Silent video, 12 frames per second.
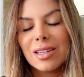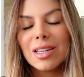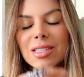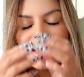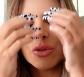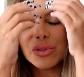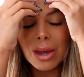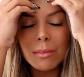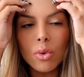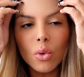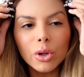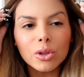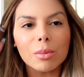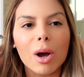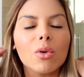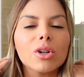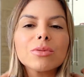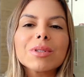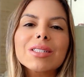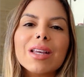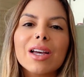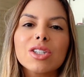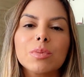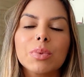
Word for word: e assim, eu fiquei muito mal com as mensagens,